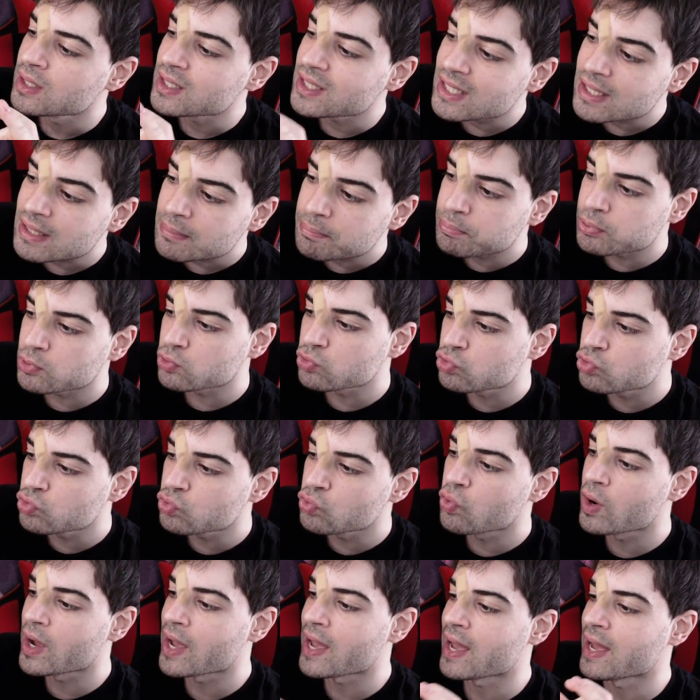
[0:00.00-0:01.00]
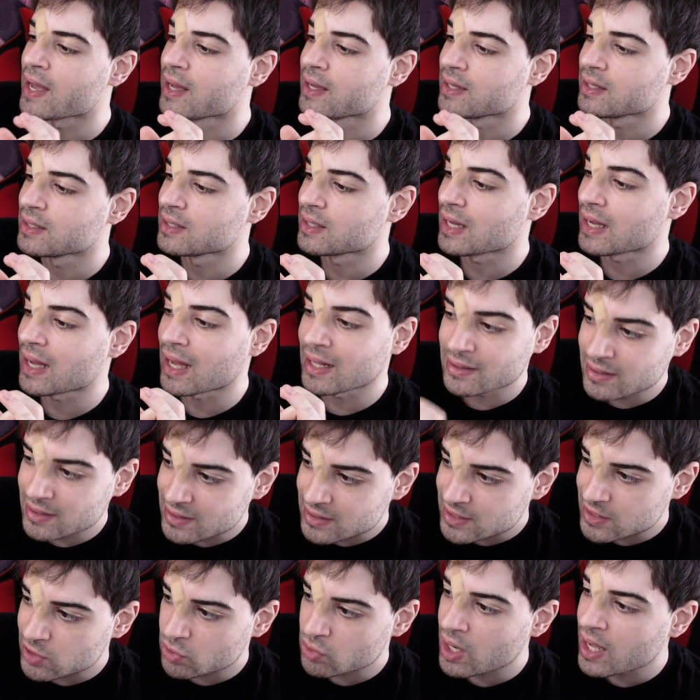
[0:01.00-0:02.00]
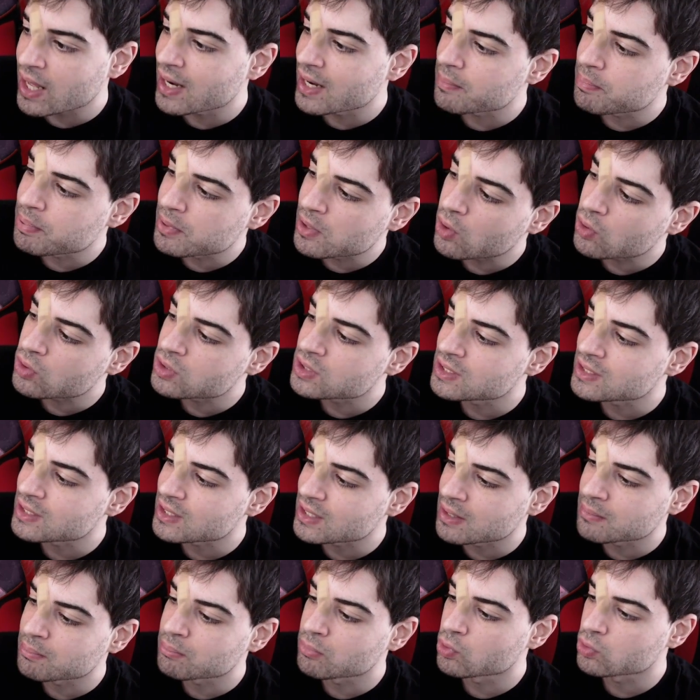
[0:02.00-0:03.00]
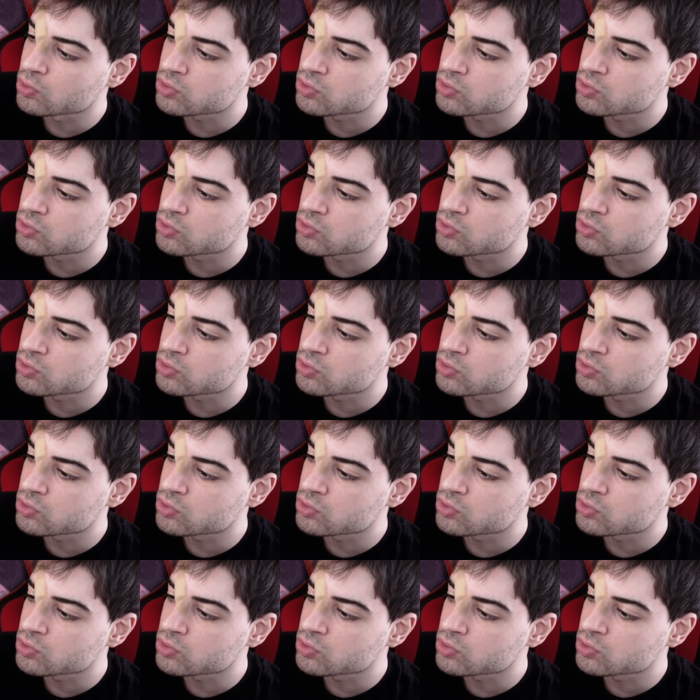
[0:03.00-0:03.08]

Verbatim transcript: chi più 2 addizionale per ogni rainbow